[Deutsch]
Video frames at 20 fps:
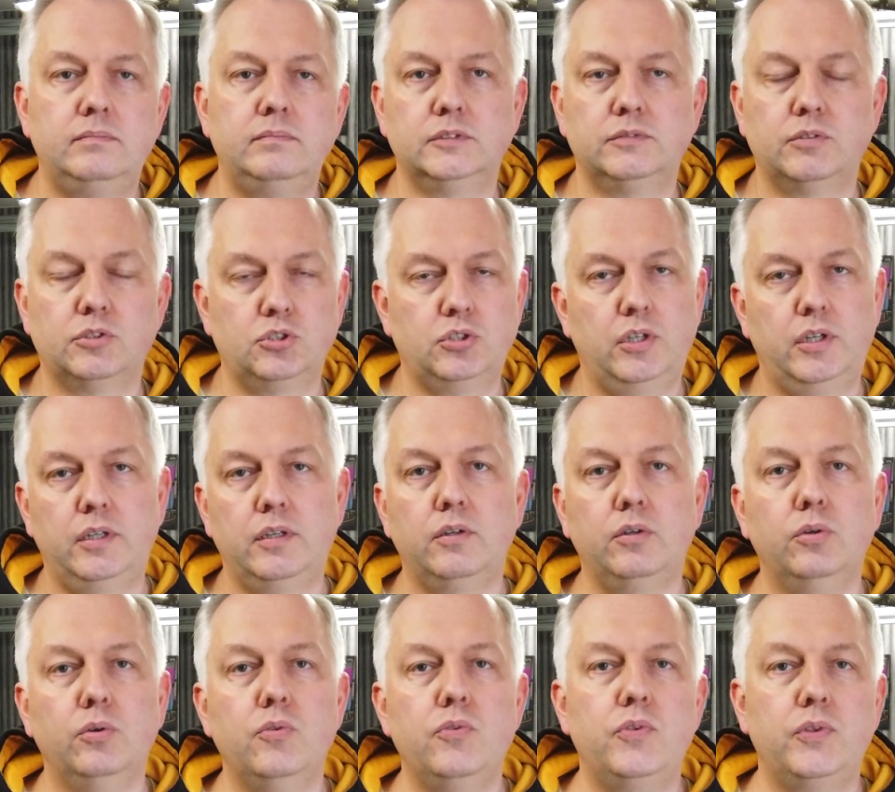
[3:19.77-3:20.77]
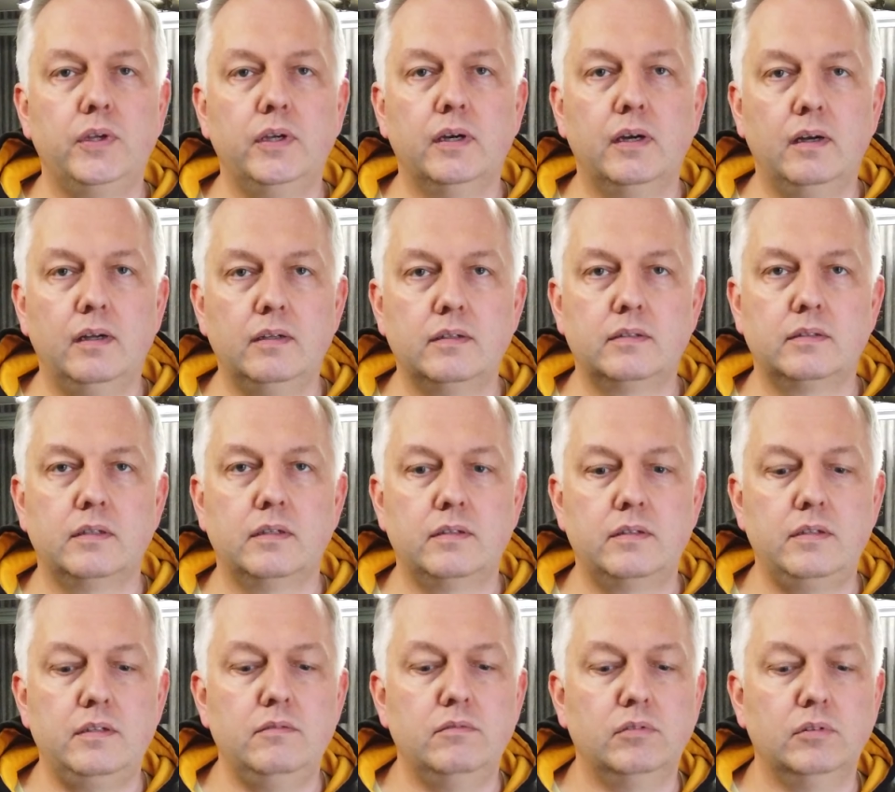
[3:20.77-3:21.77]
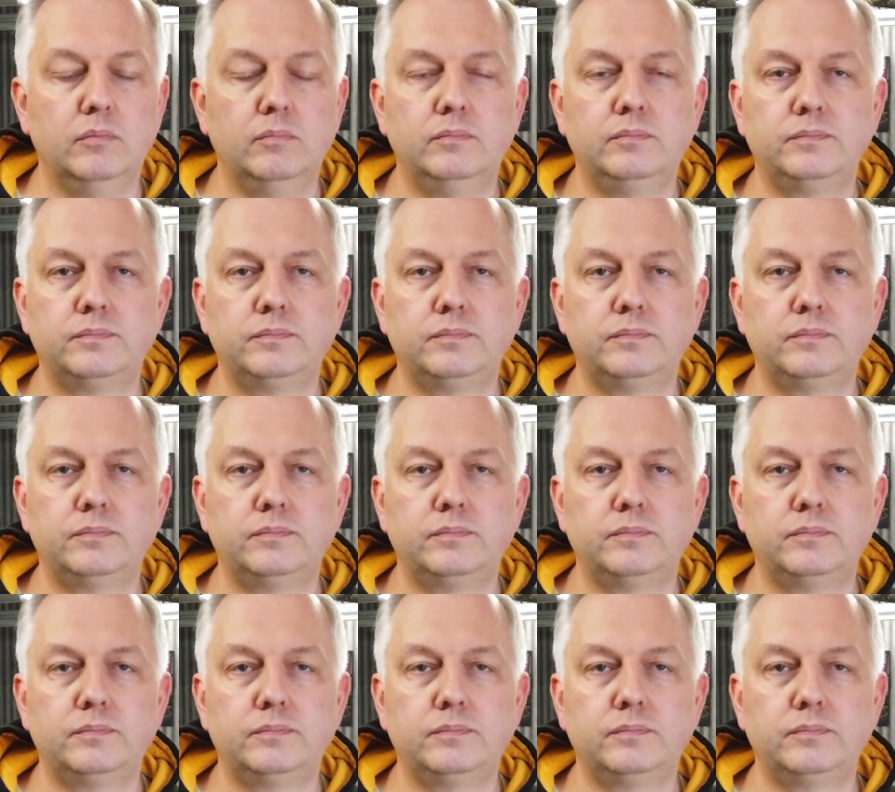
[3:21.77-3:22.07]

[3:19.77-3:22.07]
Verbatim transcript: Ist wahrscheinlich eine günstigere Alternative.